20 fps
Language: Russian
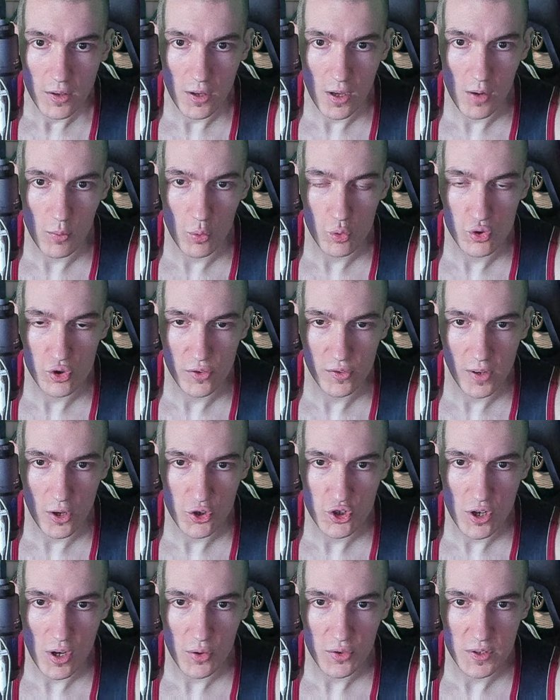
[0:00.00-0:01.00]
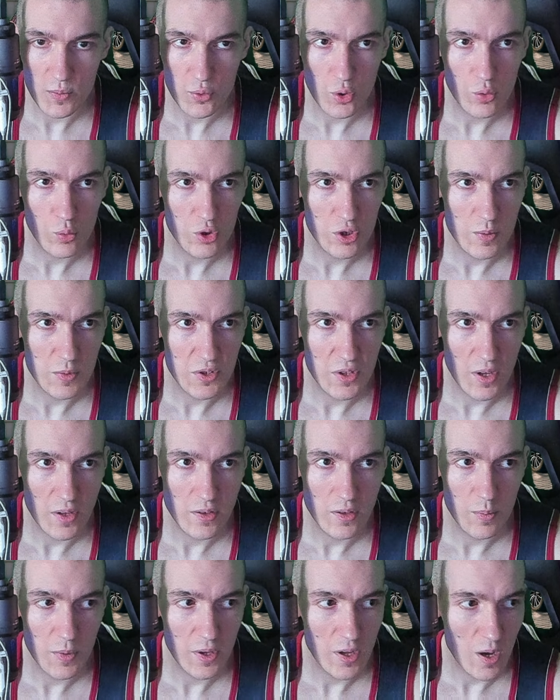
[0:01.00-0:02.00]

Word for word: Я его уже скачал, 781